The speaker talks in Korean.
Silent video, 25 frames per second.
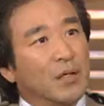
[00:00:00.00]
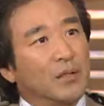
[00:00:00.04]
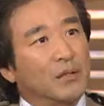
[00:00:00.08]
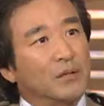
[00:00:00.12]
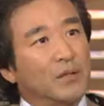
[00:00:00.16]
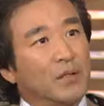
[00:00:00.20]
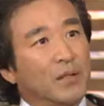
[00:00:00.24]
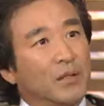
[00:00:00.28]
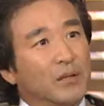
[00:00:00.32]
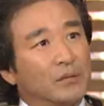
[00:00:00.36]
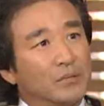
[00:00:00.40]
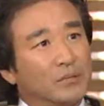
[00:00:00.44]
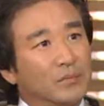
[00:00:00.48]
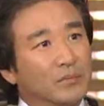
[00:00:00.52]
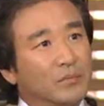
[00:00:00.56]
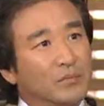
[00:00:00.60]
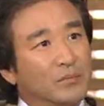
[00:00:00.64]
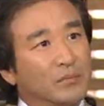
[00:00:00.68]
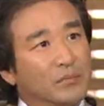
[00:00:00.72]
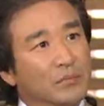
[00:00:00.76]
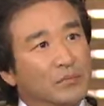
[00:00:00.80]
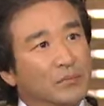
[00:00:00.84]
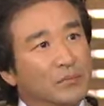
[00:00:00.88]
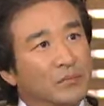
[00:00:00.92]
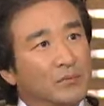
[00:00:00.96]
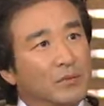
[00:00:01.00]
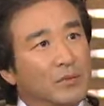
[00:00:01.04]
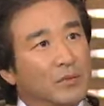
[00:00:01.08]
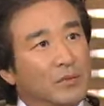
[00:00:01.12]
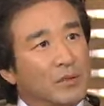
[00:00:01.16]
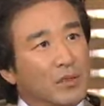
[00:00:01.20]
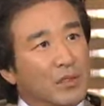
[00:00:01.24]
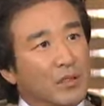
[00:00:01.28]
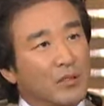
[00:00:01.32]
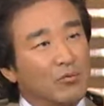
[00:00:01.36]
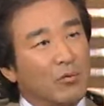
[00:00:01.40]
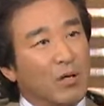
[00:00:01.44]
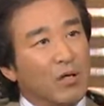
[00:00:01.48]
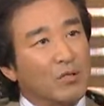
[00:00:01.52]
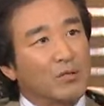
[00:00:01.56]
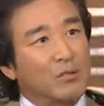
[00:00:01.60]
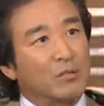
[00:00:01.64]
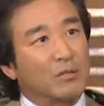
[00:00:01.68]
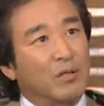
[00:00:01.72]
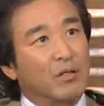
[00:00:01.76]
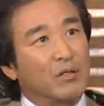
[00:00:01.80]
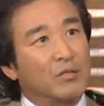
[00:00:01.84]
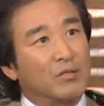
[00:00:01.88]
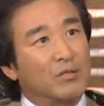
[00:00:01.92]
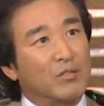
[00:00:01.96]
나한텐 새로가
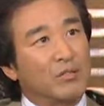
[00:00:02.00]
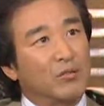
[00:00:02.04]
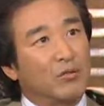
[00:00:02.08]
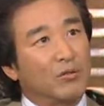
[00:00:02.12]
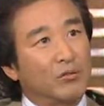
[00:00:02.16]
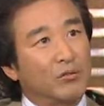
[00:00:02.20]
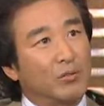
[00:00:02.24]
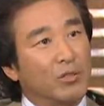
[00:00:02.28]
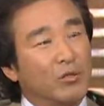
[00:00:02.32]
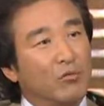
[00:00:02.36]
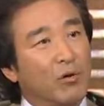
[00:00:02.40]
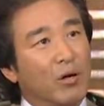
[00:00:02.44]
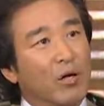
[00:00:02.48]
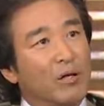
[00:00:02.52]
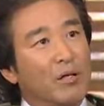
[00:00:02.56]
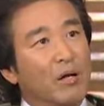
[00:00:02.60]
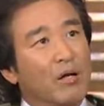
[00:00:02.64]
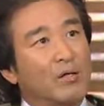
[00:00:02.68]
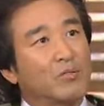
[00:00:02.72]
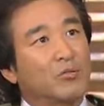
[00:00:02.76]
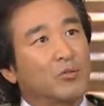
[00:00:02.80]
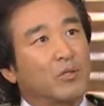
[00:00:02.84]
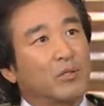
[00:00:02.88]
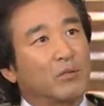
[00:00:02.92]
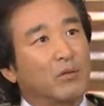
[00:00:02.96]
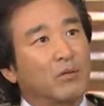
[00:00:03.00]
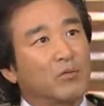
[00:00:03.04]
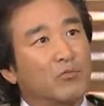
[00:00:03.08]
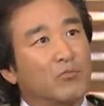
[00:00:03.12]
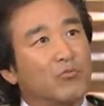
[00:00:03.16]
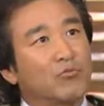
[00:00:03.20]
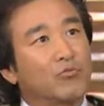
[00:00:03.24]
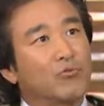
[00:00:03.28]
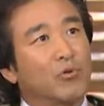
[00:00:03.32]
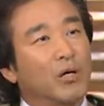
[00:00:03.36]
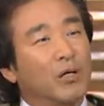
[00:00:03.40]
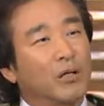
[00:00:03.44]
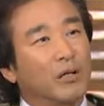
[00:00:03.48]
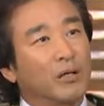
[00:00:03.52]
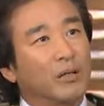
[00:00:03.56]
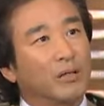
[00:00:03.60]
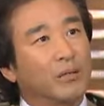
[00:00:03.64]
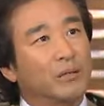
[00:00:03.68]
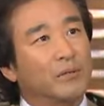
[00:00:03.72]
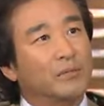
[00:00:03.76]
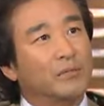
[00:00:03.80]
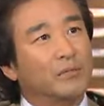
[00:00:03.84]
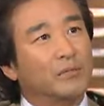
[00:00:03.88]
싫어하는 직원들과의 약속이 더 중요하네.